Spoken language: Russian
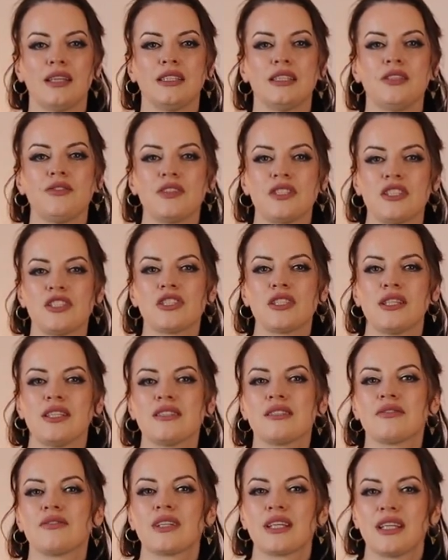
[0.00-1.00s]
Дефицит
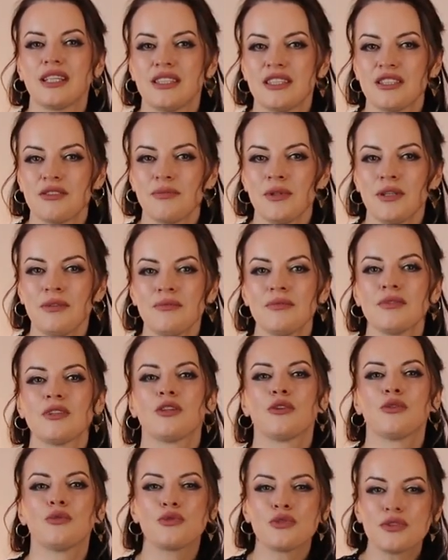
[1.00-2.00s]
железа в организме
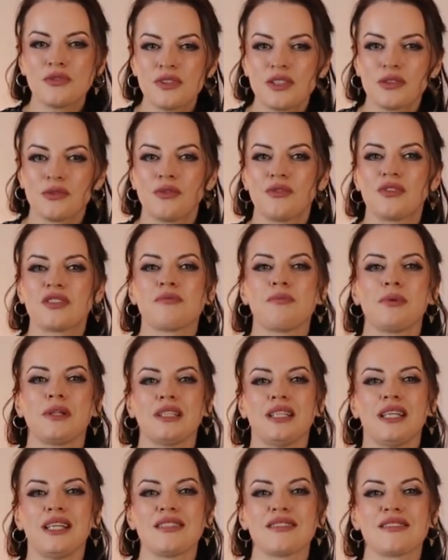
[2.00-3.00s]
лучше всего
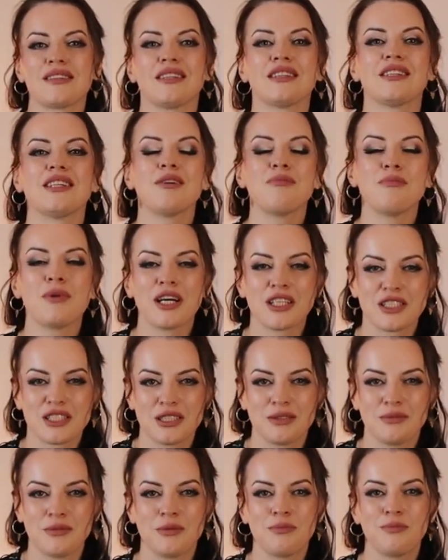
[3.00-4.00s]
восполняется
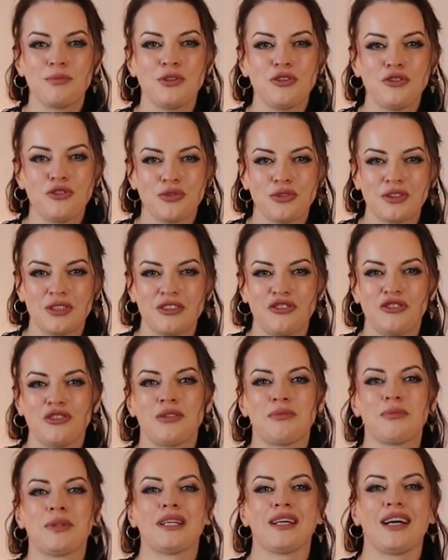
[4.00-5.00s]
домашними
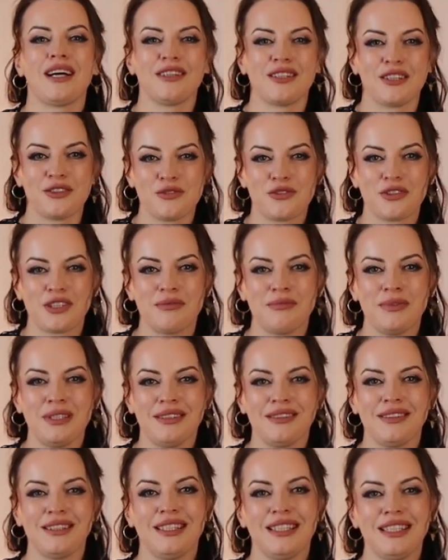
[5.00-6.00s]
печеночными оладушками
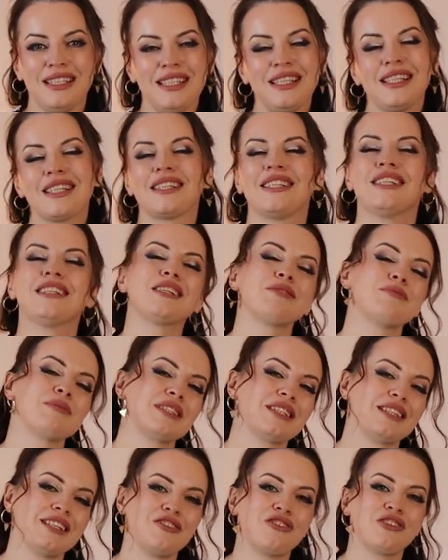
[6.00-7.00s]
и котлетками
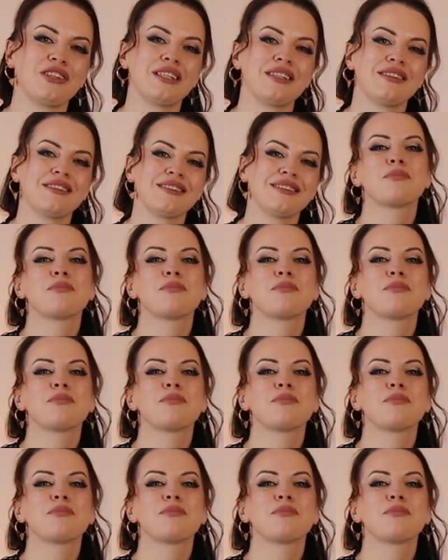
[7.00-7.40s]
с гречкой.